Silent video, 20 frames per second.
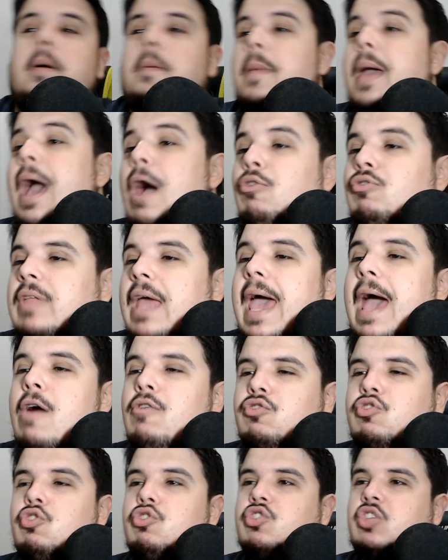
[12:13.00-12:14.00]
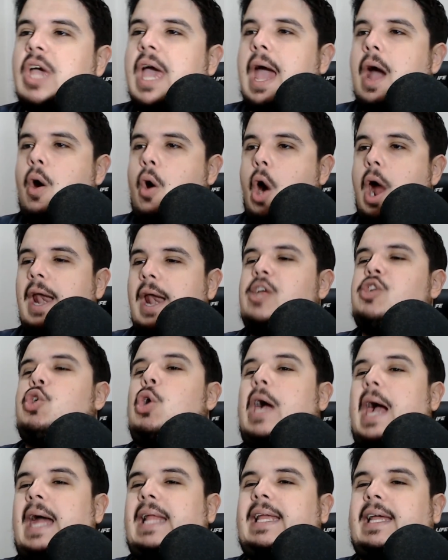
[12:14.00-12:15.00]
Meu Deus do céu, olha a
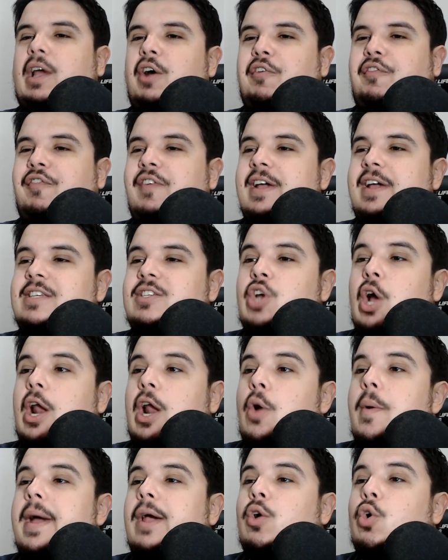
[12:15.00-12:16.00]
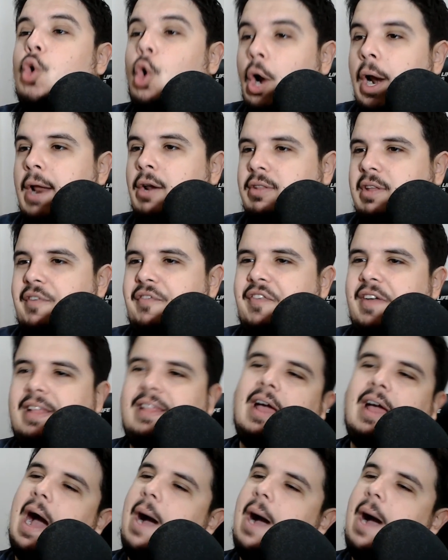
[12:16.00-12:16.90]
jogada que eu fiz e olha como é que o goleiro defendeu.